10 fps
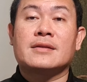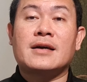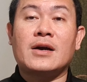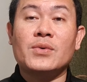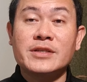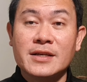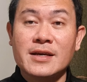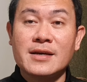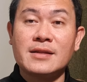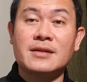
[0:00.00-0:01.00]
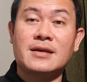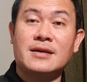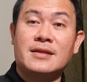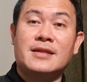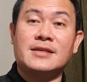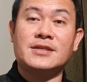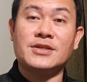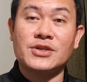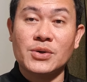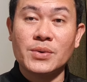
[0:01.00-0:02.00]
Hi once again, this
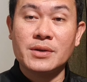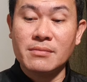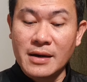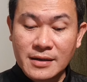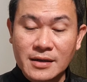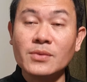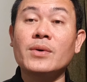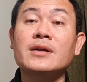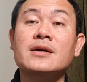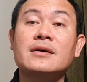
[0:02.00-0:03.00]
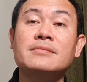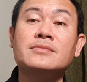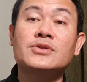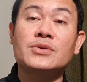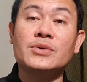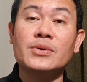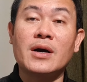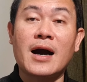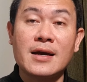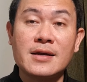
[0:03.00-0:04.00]
is Erlin Abangan. Welcome to
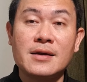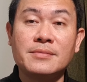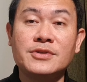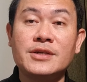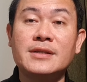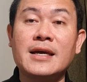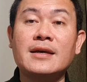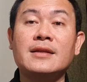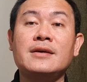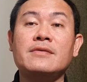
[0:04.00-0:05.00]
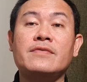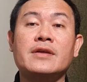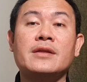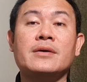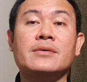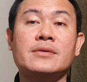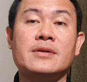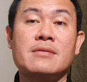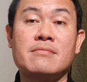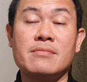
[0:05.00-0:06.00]
IMG Daily video
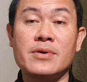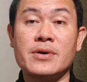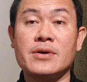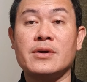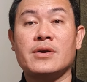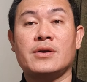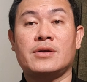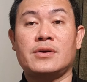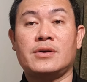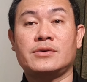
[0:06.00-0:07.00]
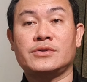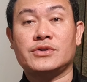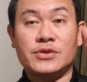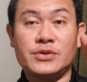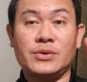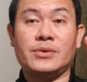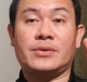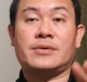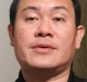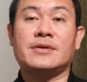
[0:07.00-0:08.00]
number 2.
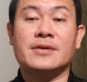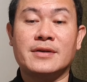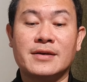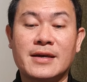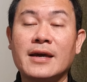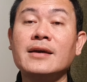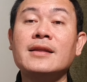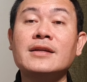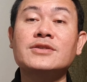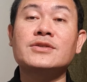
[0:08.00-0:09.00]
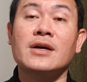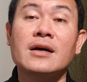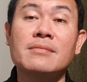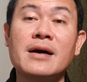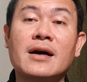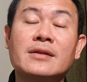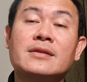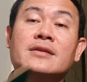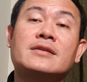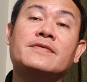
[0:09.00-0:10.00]
Okay, let's talk about
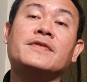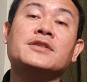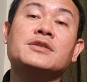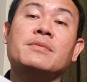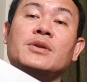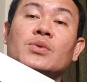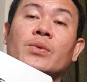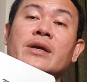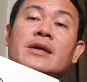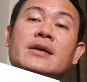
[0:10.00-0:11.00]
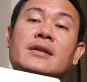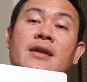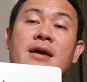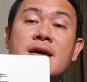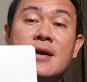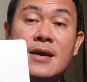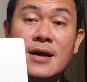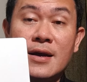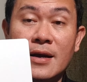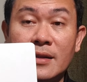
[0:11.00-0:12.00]
the difference between
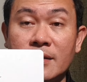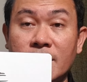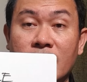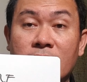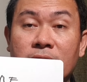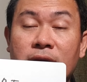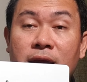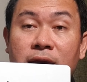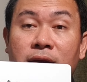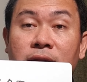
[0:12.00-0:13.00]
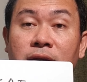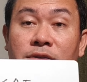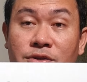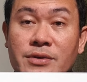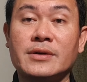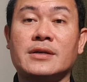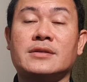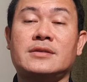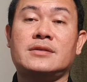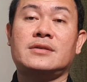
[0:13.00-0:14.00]
healthcare and
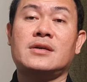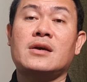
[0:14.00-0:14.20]
insurance.